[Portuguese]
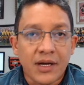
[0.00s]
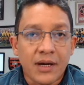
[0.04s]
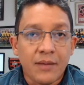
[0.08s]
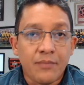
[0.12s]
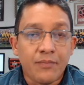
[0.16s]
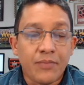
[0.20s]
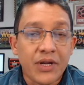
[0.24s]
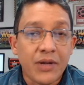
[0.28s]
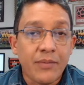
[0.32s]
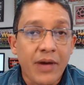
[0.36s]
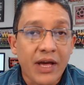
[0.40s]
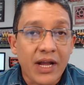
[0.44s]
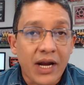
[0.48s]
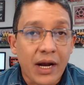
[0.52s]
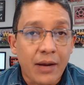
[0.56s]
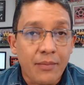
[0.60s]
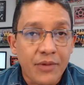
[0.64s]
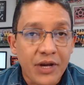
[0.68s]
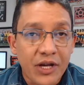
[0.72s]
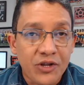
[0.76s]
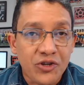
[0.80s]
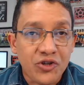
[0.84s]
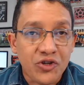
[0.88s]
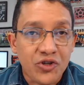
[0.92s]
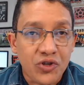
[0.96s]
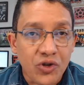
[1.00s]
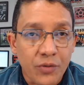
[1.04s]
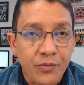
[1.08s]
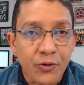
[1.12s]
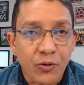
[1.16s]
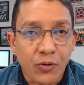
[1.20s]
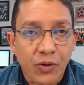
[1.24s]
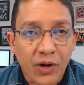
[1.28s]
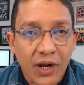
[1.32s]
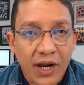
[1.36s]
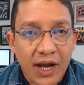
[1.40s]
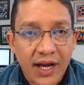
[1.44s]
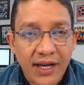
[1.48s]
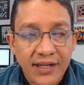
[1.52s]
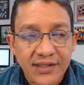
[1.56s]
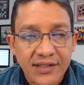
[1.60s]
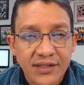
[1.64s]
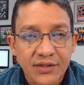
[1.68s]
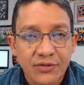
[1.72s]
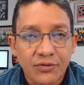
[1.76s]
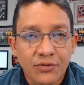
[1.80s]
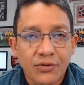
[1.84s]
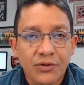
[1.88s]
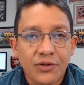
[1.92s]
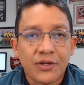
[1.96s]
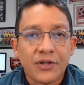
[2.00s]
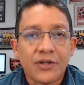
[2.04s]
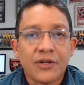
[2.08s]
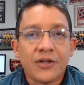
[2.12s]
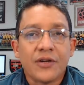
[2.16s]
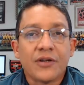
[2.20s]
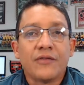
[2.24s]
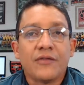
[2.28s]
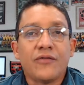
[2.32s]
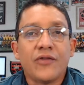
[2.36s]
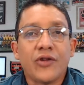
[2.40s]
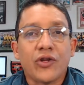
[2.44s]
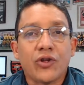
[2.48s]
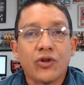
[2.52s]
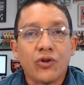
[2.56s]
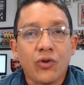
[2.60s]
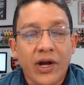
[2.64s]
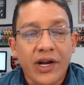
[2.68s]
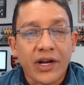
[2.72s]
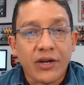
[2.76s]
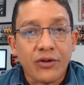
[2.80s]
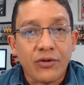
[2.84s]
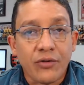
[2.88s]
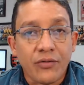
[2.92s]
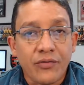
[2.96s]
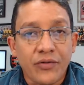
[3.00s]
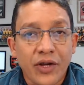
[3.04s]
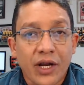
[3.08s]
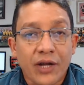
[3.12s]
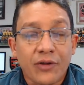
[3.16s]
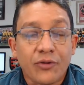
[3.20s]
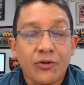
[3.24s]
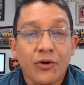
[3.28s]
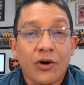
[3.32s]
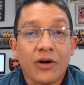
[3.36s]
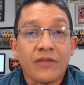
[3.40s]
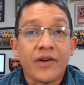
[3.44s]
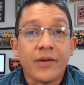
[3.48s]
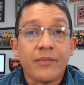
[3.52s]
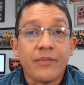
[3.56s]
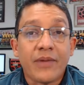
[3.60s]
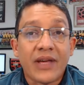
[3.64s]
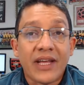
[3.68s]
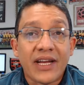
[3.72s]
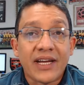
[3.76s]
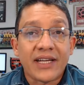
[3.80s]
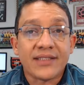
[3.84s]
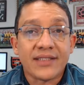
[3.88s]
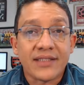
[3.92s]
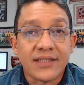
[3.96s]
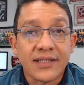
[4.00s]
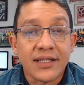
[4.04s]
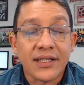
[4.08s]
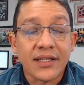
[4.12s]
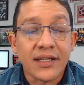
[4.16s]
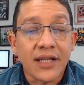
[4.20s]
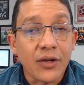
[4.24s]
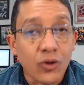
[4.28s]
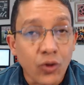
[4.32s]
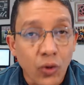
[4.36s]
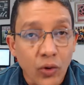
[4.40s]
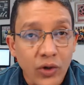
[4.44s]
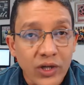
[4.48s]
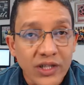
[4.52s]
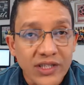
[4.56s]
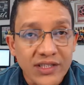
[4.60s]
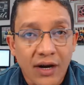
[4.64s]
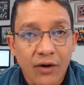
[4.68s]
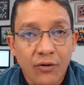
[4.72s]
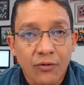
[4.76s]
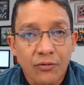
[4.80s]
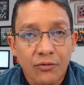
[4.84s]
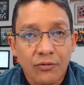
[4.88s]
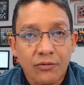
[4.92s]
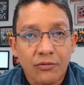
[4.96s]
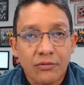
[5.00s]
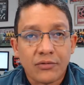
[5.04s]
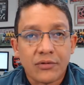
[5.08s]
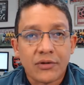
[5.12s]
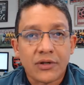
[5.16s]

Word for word: Primeiramente sobre o clássico. Vitória do Vila Nova merecida 2 a 1.